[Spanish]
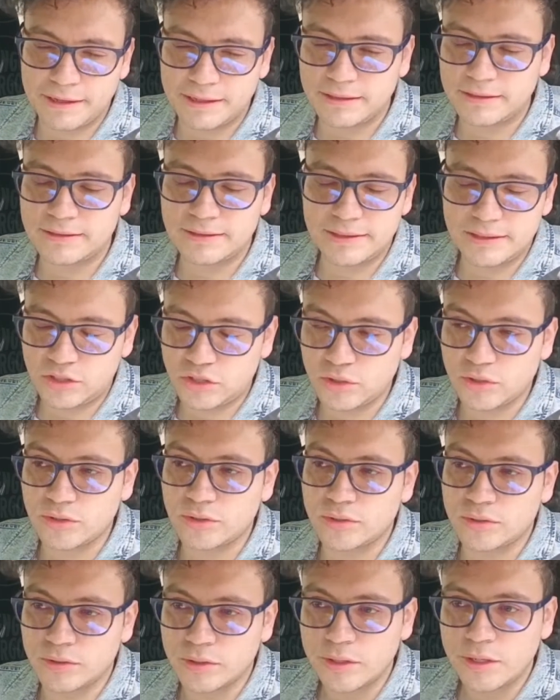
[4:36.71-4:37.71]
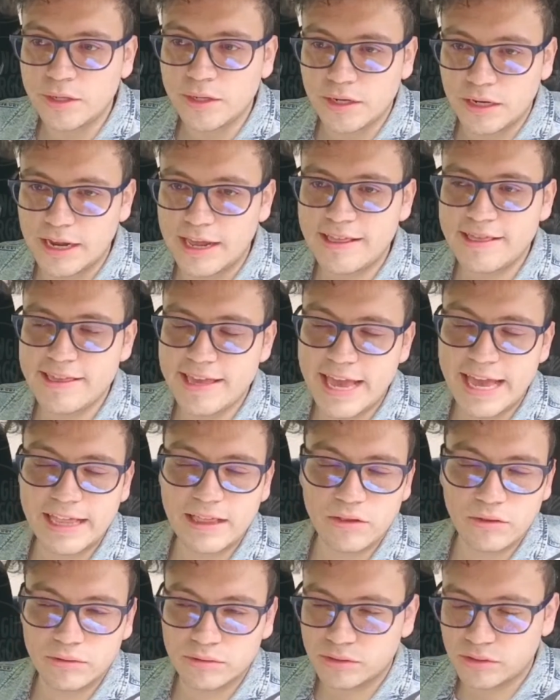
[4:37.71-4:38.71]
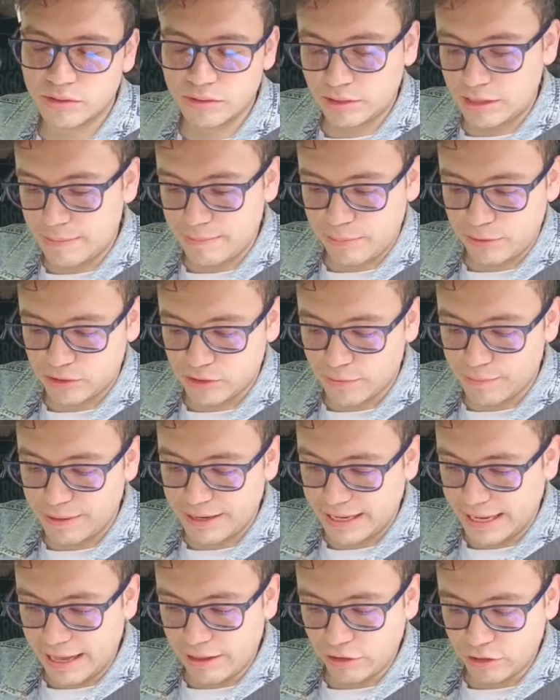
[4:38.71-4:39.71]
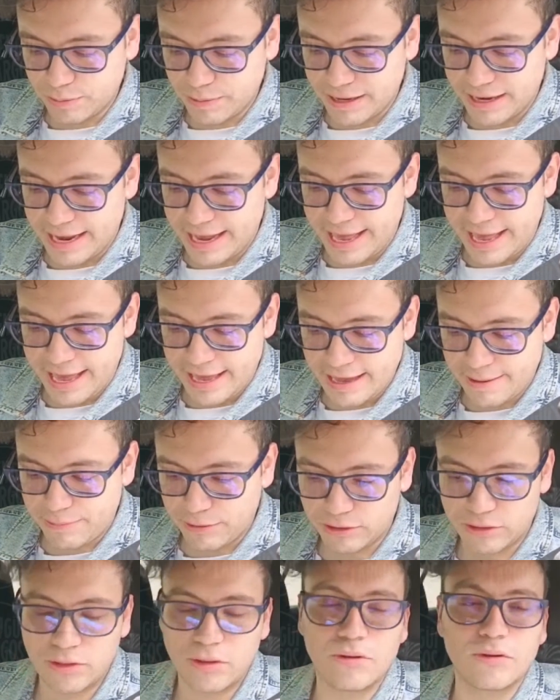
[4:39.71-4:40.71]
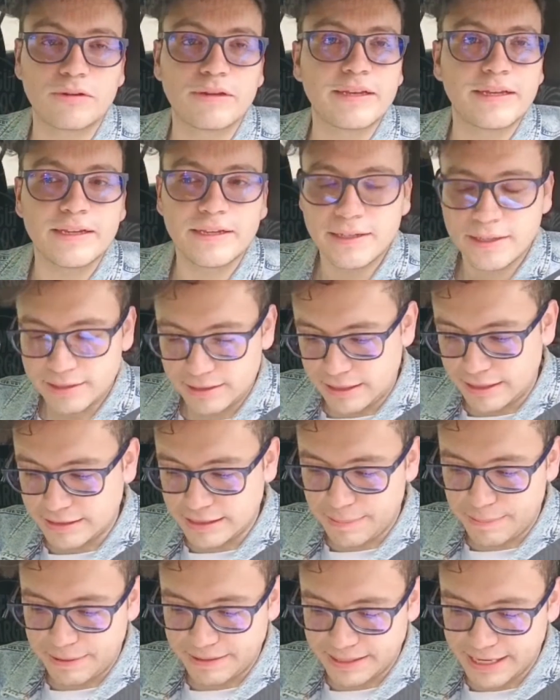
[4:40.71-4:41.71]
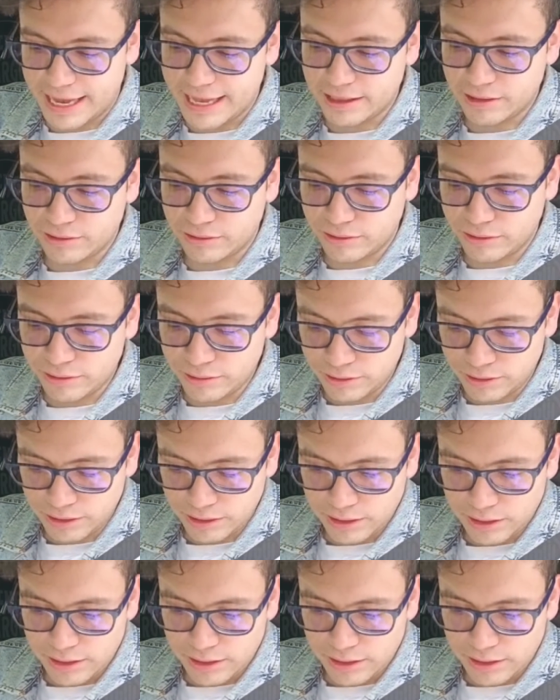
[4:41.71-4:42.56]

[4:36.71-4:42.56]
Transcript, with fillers: De hecho, la entiendo, son tiempos complicados para ella por todo lo que le está pasando, ¿no?